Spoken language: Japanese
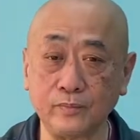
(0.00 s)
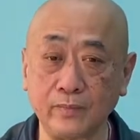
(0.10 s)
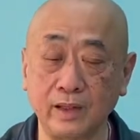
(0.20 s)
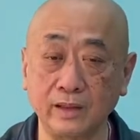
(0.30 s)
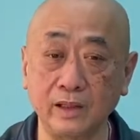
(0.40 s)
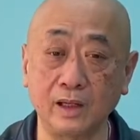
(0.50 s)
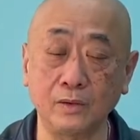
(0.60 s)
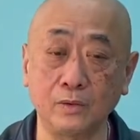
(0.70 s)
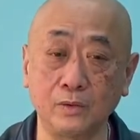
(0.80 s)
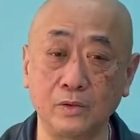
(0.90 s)
ただあ
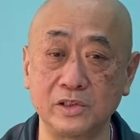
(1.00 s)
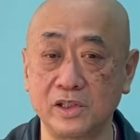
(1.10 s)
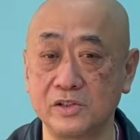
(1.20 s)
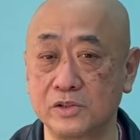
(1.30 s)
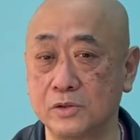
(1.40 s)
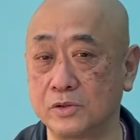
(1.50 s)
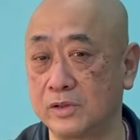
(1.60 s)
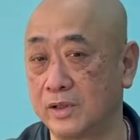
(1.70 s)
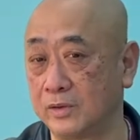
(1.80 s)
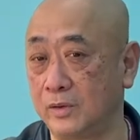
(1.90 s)
のこのにせんじゅうろく
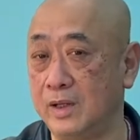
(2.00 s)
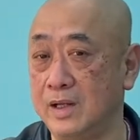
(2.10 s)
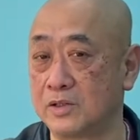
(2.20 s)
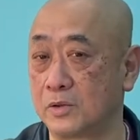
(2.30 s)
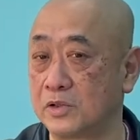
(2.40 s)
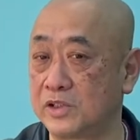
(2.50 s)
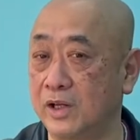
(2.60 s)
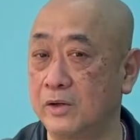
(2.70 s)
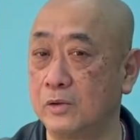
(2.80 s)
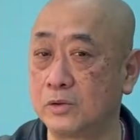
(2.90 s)
ねんのその試
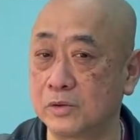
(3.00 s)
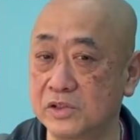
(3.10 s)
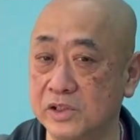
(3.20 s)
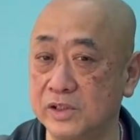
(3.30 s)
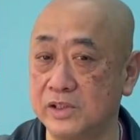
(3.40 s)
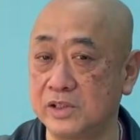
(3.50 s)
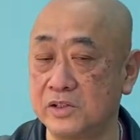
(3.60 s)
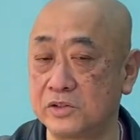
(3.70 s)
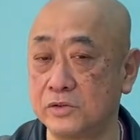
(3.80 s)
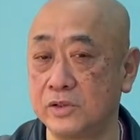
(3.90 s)
合の翌年にせ
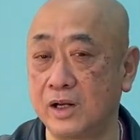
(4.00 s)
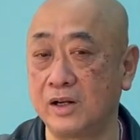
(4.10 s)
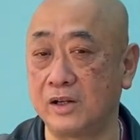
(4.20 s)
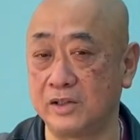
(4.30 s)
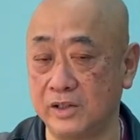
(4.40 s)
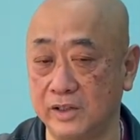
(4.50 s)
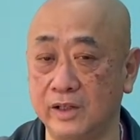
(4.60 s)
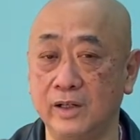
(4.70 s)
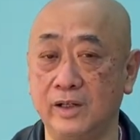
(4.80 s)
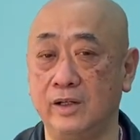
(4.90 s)
んじゅうななねんに
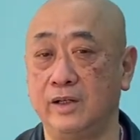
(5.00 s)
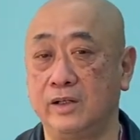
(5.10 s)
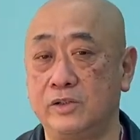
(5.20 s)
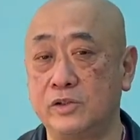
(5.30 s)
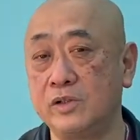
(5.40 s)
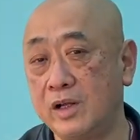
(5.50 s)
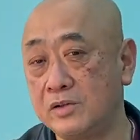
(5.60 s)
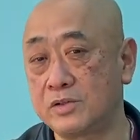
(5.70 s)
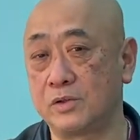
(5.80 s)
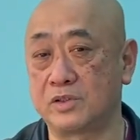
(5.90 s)

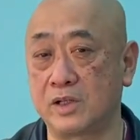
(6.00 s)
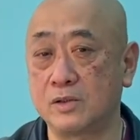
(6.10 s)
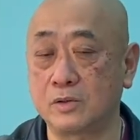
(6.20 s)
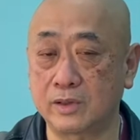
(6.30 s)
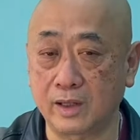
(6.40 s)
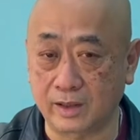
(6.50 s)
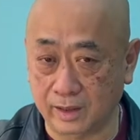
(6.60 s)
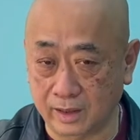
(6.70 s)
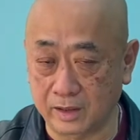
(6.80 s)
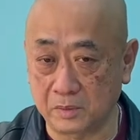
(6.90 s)
ジュニアユースの全国大
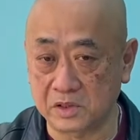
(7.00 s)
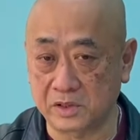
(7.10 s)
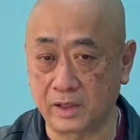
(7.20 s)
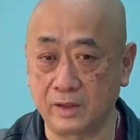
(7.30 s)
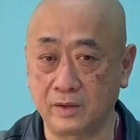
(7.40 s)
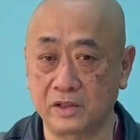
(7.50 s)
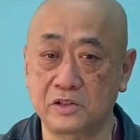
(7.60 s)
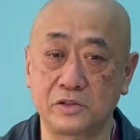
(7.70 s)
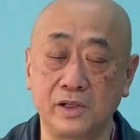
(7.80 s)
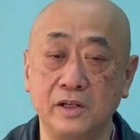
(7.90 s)
会がありまして、
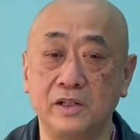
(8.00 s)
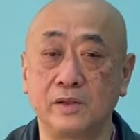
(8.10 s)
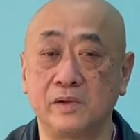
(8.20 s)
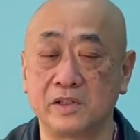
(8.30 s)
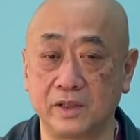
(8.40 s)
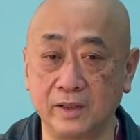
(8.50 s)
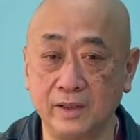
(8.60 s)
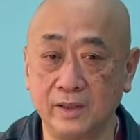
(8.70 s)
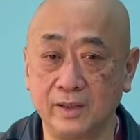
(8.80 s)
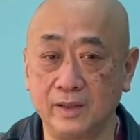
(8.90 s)
私取材に行きました。
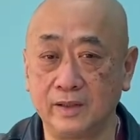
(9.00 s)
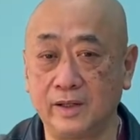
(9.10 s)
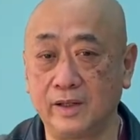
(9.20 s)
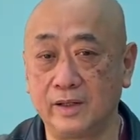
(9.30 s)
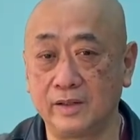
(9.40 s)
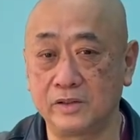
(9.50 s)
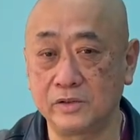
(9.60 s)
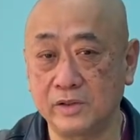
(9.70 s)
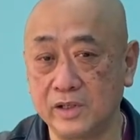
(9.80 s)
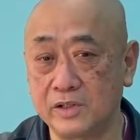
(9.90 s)
で
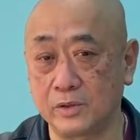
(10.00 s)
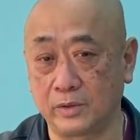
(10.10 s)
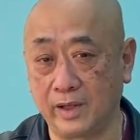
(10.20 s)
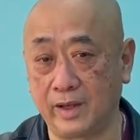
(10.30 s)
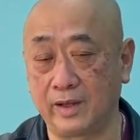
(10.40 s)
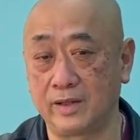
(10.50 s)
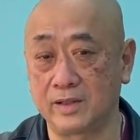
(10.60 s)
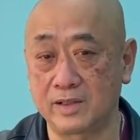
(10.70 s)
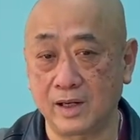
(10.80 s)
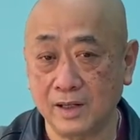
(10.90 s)
準決勝で
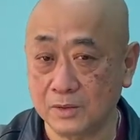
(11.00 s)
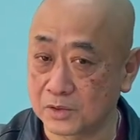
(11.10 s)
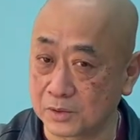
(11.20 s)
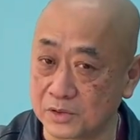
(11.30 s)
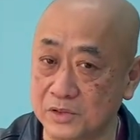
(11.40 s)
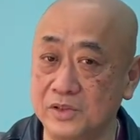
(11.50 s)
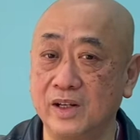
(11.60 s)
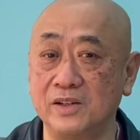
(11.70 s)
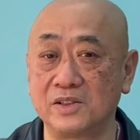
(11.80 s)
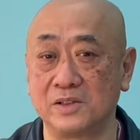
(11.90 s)
サガン鳥栖の
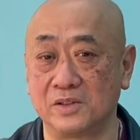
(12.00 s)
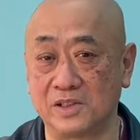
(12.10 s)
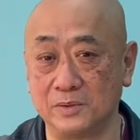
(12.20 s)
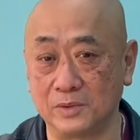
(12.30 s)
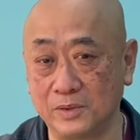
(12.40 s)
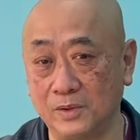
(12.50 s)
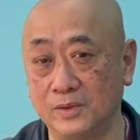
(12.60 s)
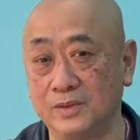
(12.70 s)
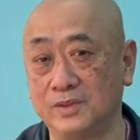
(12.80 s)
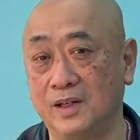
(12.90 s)
ジュニアユースのチーム
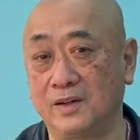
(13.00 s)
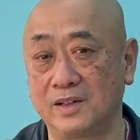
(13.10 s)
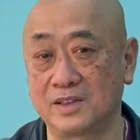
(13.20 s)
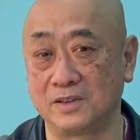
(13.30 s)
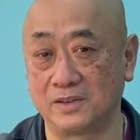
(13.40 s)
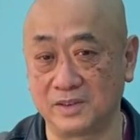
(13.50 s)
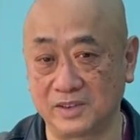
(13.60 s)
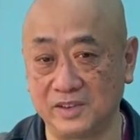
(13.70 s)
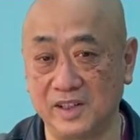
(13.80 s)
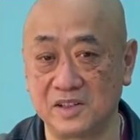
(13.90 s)
と浦和レッズの
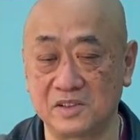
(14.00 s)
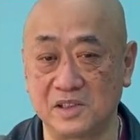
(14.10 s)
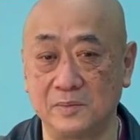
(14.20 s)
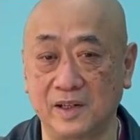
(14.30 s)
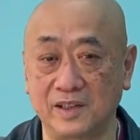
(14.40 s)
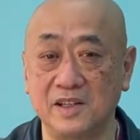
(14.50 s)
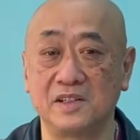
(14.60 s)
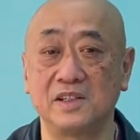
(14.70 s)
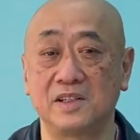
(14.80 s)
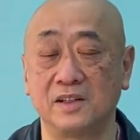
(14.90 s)
ジュニアユースチームが対
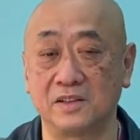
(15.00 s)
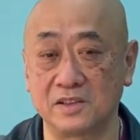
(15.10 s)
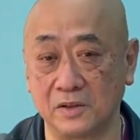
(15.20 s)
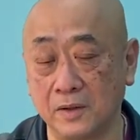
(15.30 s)
戦したんですよ。